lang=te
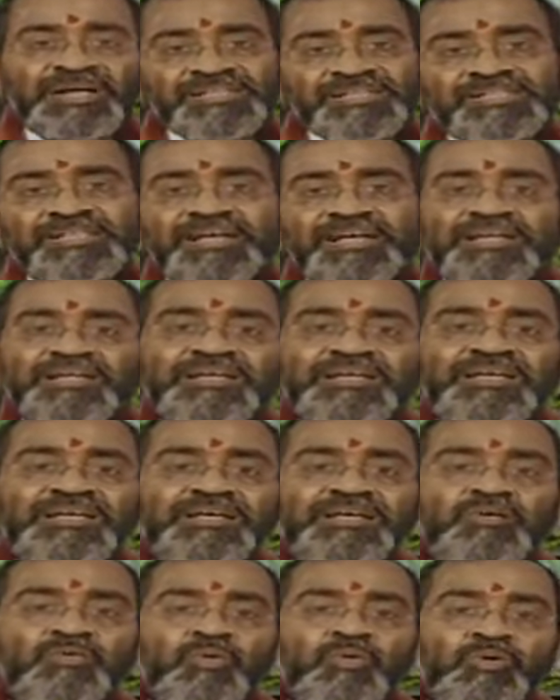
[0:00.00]
మాసానికి
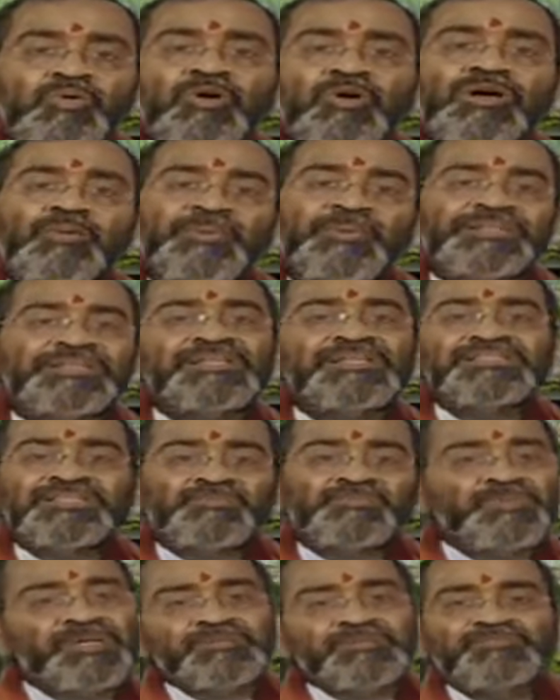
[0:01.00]
ఒక్కొక్క పద్ధతి
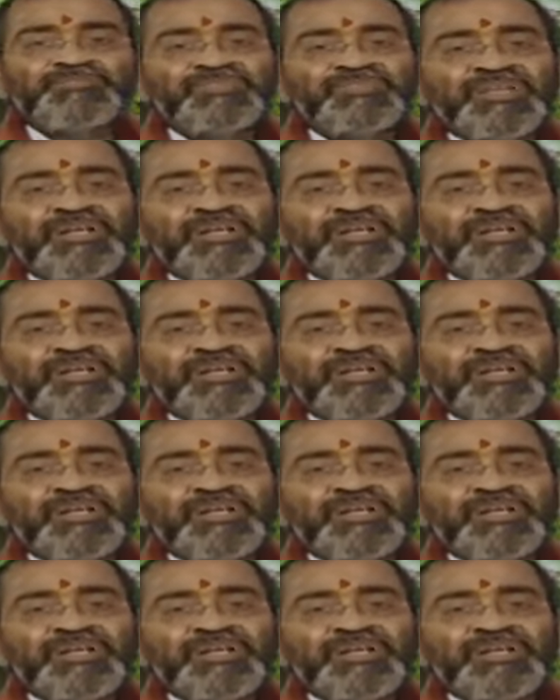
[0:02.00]
చెప్పారు